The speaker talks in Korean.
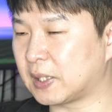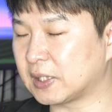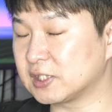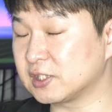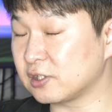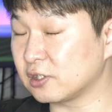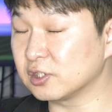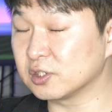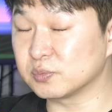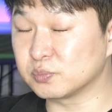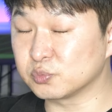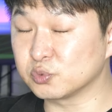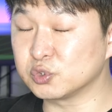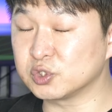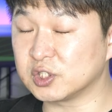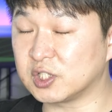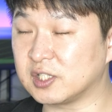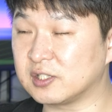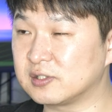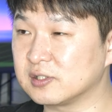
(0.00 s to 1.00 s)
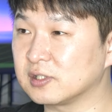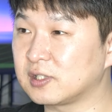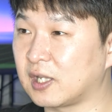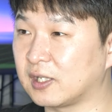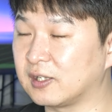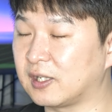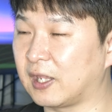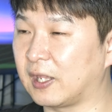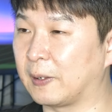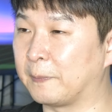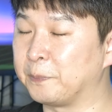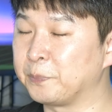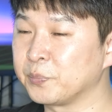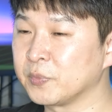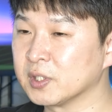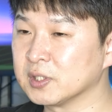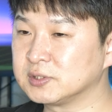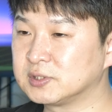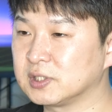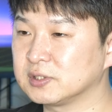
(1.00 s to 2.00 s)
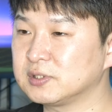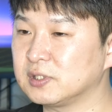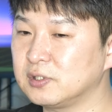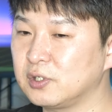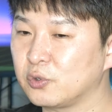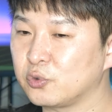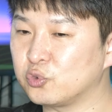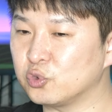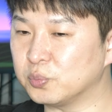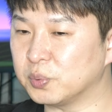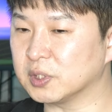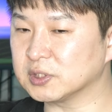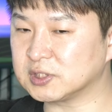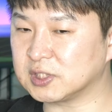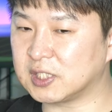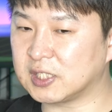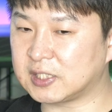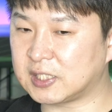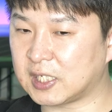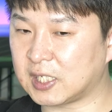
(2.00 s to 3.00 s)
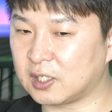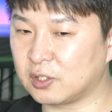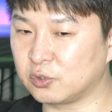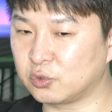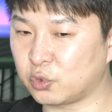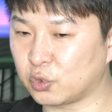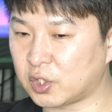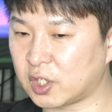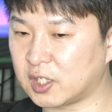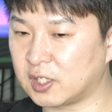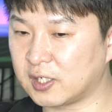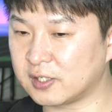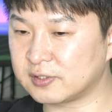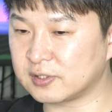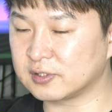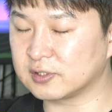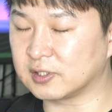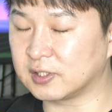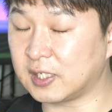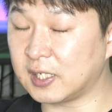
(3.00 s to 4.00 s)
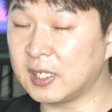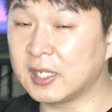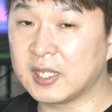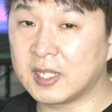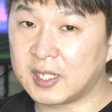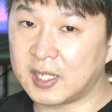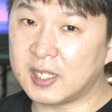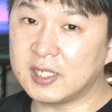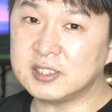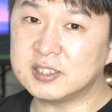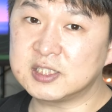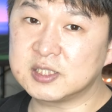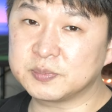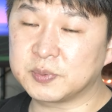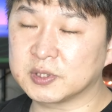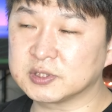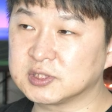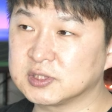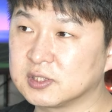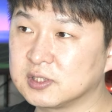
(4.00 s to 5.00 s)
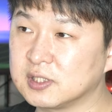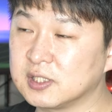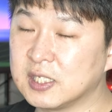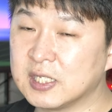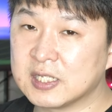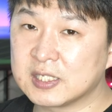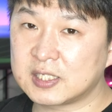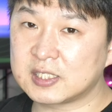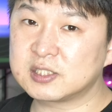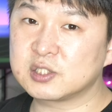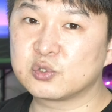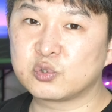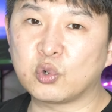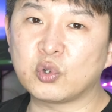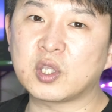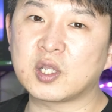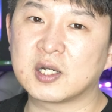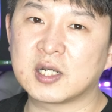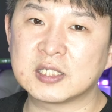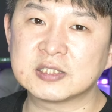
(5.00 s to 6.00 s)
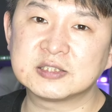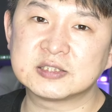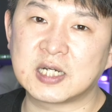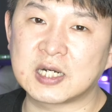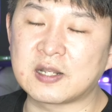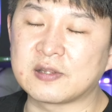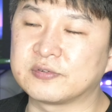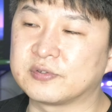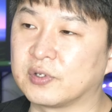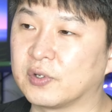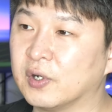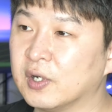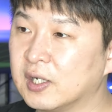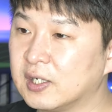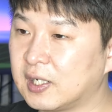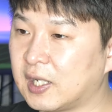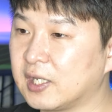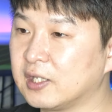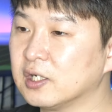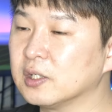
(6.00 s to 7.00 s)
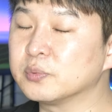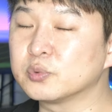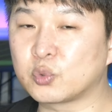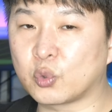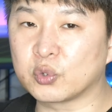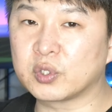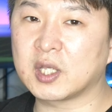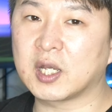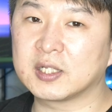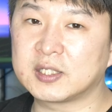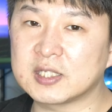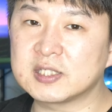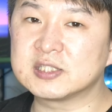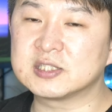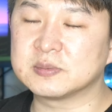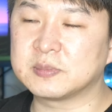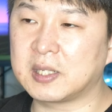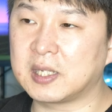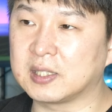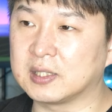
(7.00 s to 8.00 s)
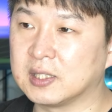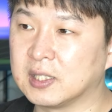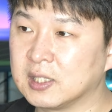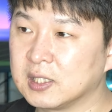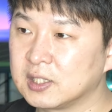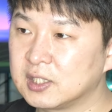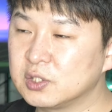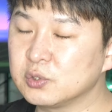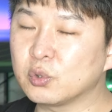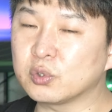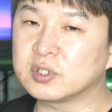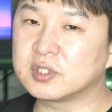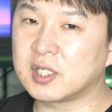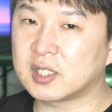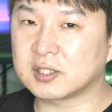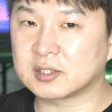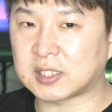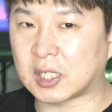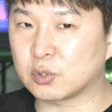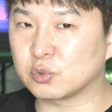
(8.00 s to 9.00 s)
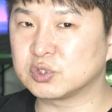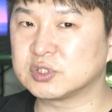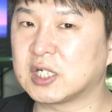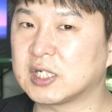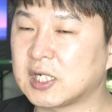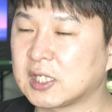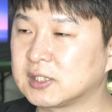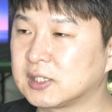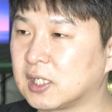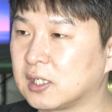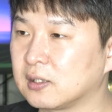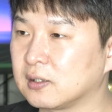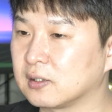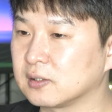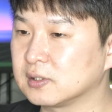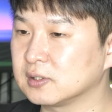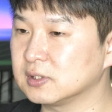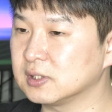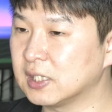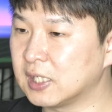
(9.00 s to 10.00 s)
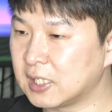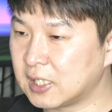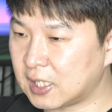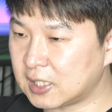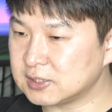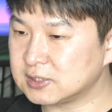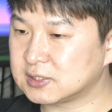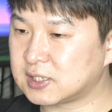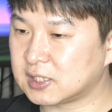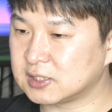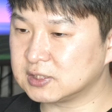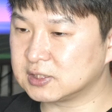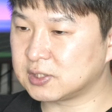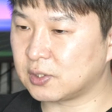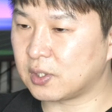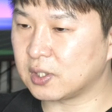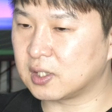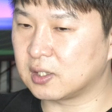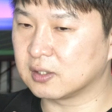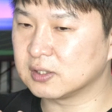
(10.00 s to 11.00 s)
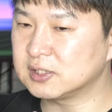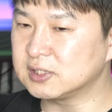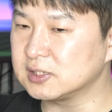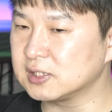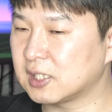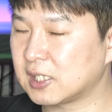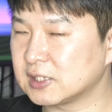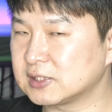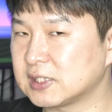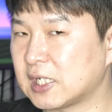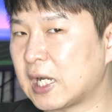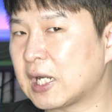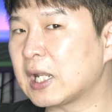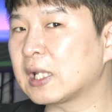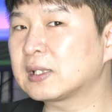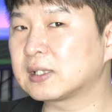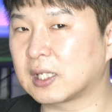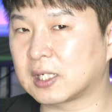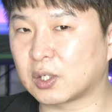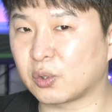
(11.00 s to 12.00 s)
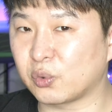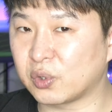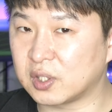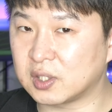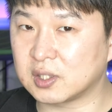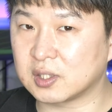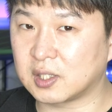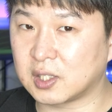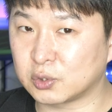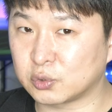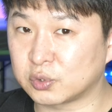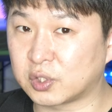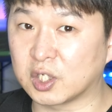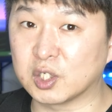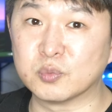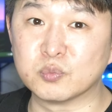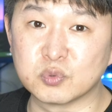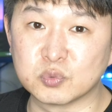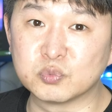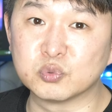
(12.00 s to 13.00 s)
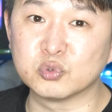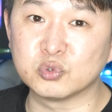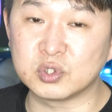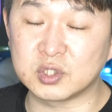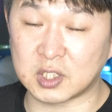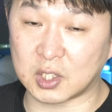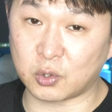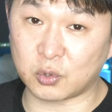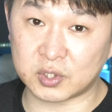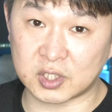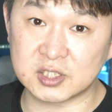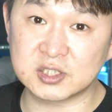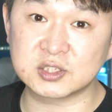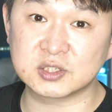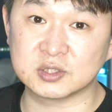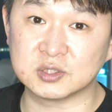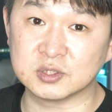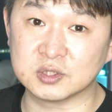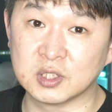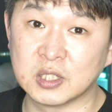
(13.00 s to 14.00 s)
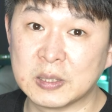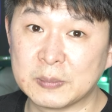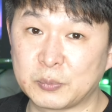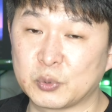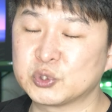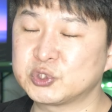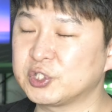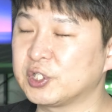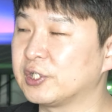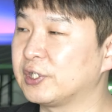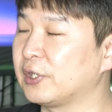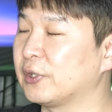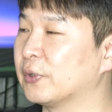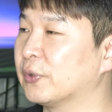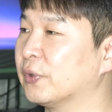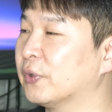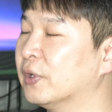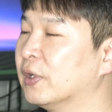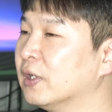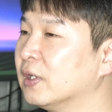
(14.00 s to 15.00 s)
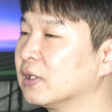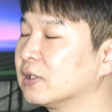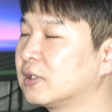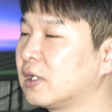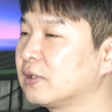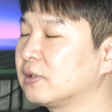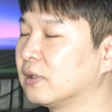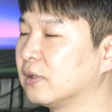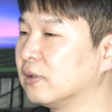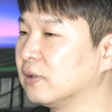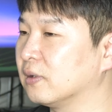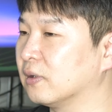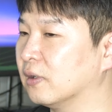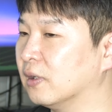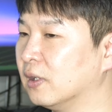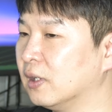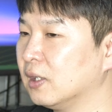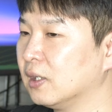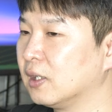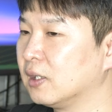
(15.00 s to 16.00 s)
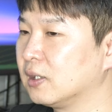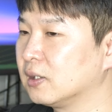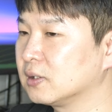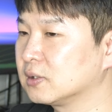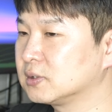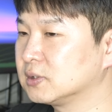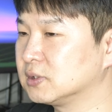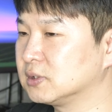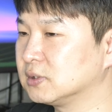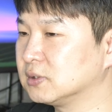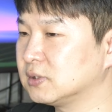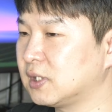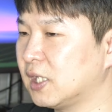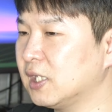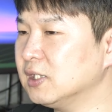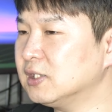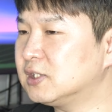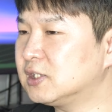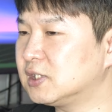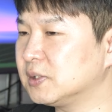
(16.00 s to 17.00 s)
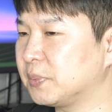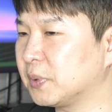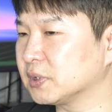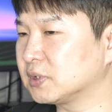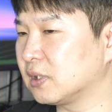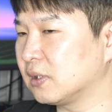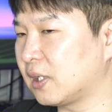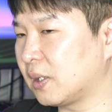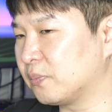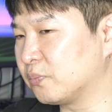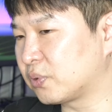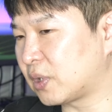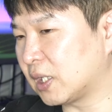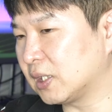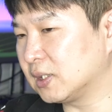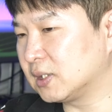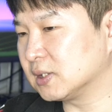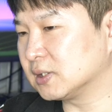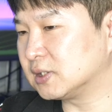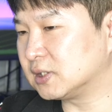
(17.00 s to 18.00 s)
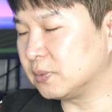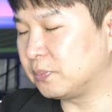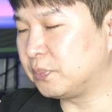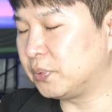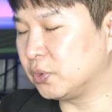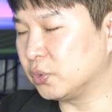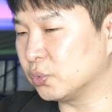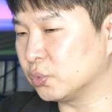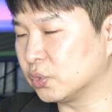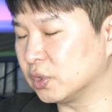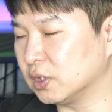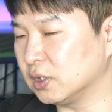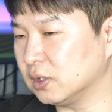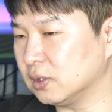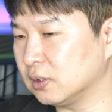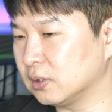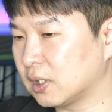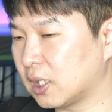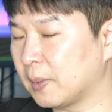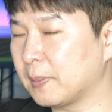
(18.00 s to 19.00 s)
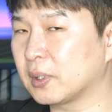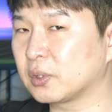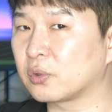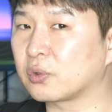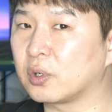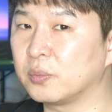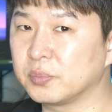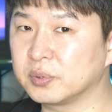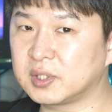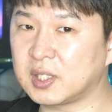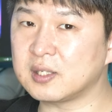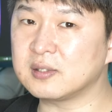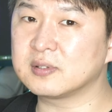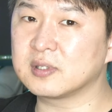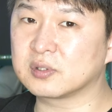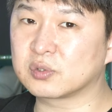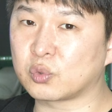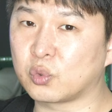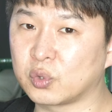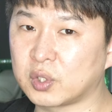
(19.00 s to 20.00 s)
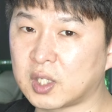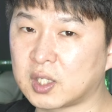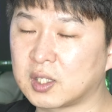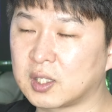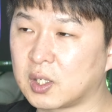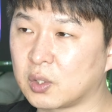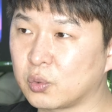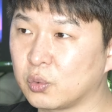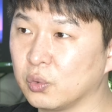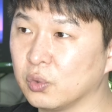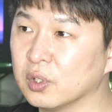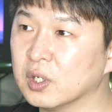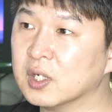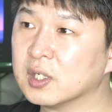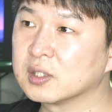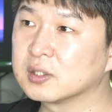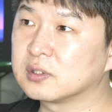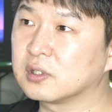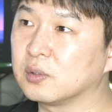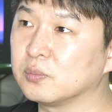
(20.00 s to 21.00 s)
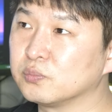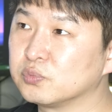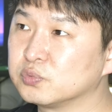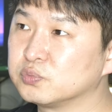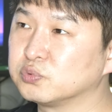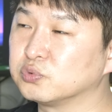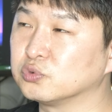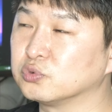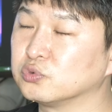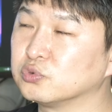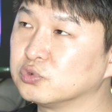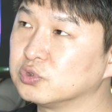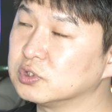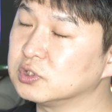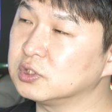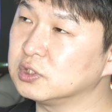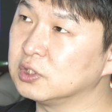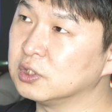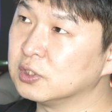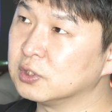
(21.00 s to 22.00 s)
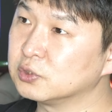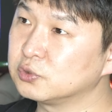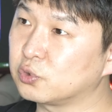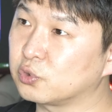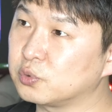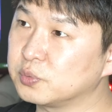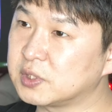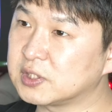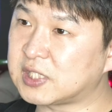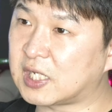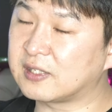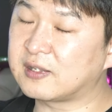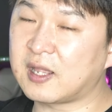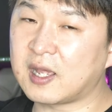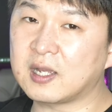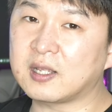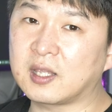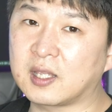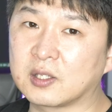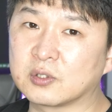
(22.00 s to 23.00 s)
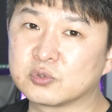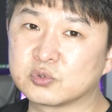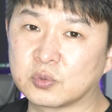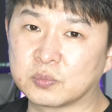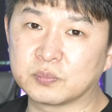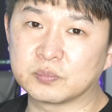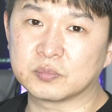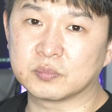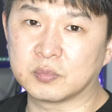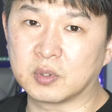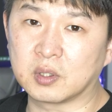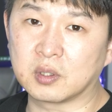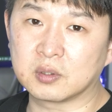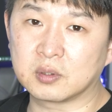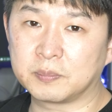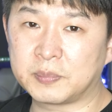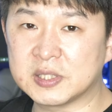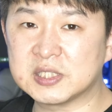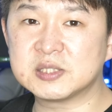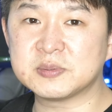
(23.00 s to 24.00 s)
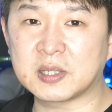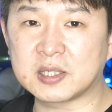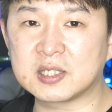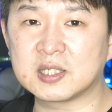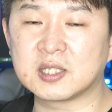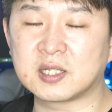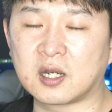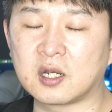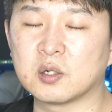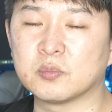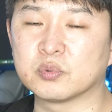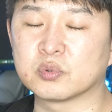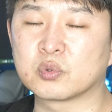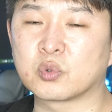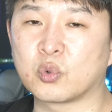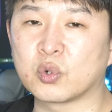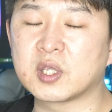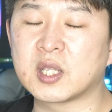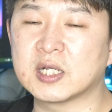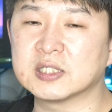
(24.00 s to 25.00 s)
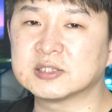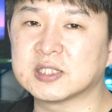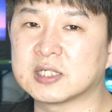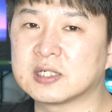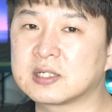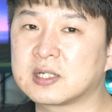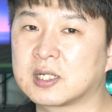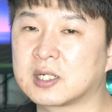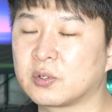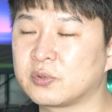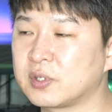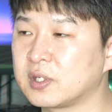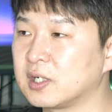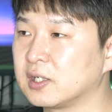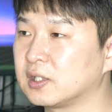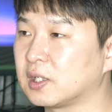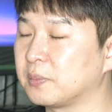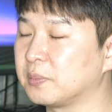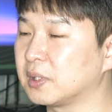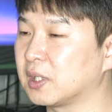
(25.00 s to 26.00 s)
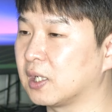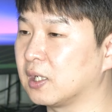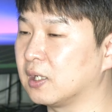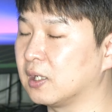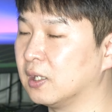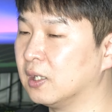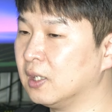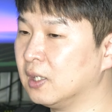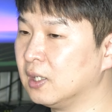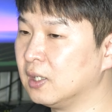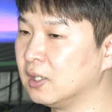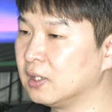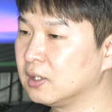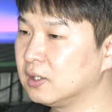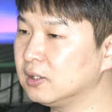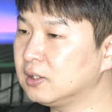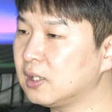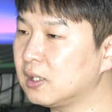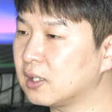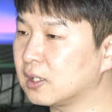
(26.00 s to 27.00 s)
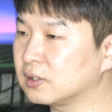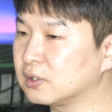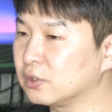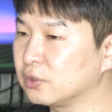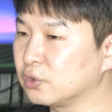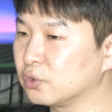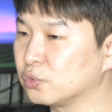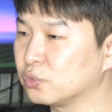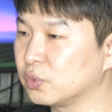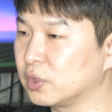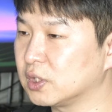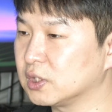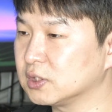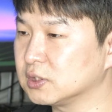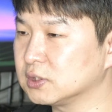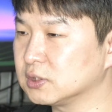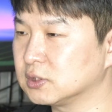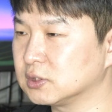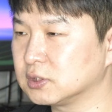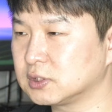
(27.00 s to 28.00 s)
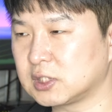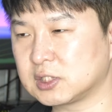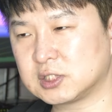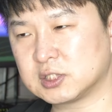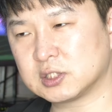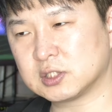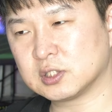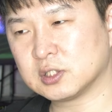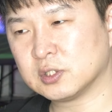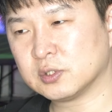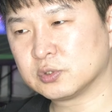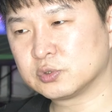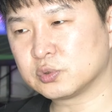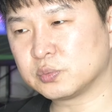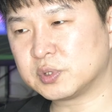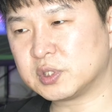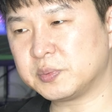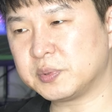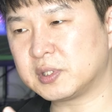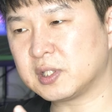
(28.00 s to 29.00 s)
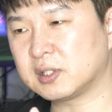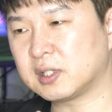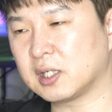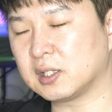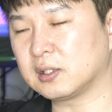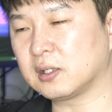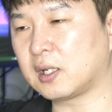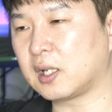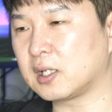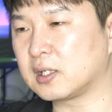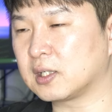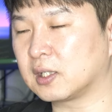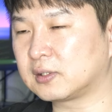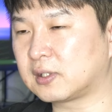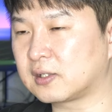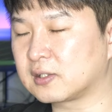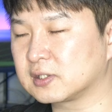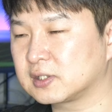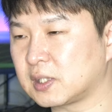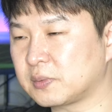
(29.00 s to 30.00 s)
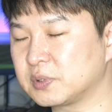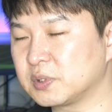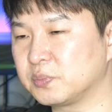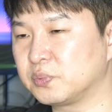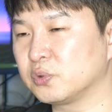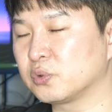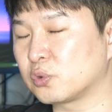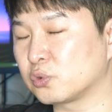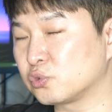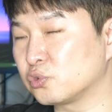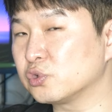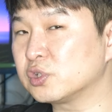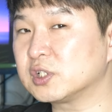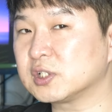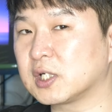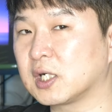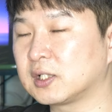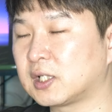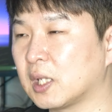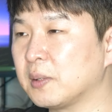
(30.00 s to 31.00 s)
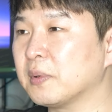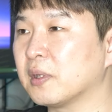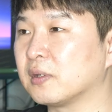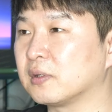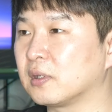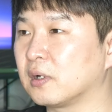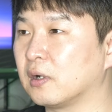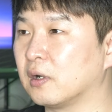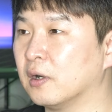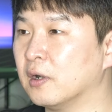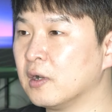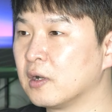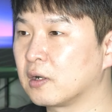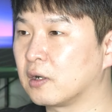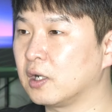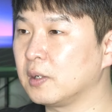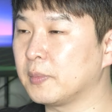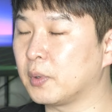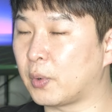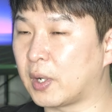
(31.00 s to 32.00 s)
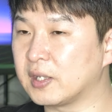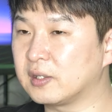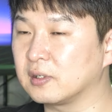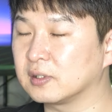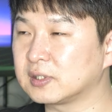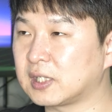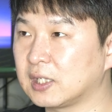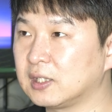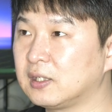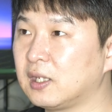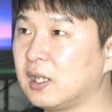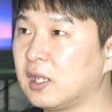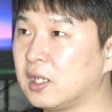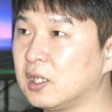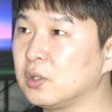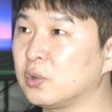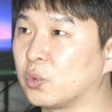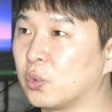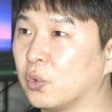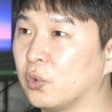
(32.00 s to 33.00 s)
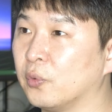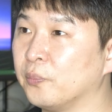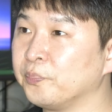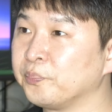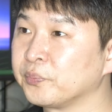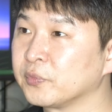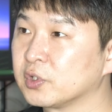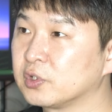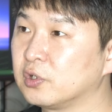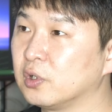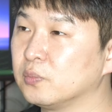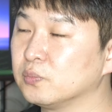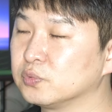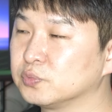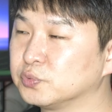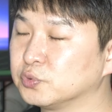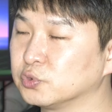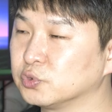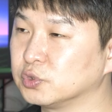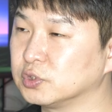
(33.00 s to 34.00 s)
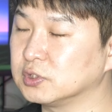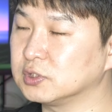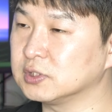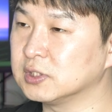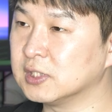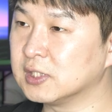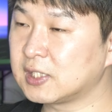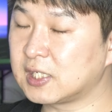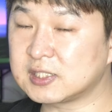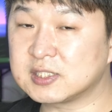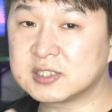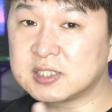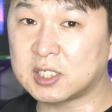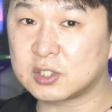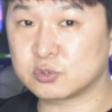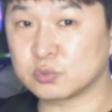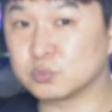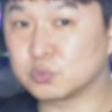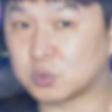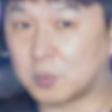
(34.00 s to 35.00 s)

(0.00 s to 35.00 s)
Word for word: 받으셨는 분들이 있을 텐데 저전력 U 버전에 대한 소개를 했었는데 H 버전은 사실 소개를 하진 않았어요. 라인업은 공개가 됐지만 키노트에서 다루지 않았다는 것은 아직까지 정확히 런칭을 하지 않았다라고 얘기를 해도 되는 부분이라고 사실은 보셔야 돼요. 그래서 그 H 버전 렘브란트 CPU는 아마도 컴퓨텍스에서 공개를 하고 그런 부분을 조금 이제 자세하게 좀 뭐 벤치마킹이나 이런 부분을 공개하지 않을까라고 생각이 됩니다. 인텔 같은 경우에는 사실 좀 12세대 엘더레이크가 데스크탑 CPU로 출시가 되면서 거의 뭐 완성 단계에 있고 그런 부분은 사실 제가 좀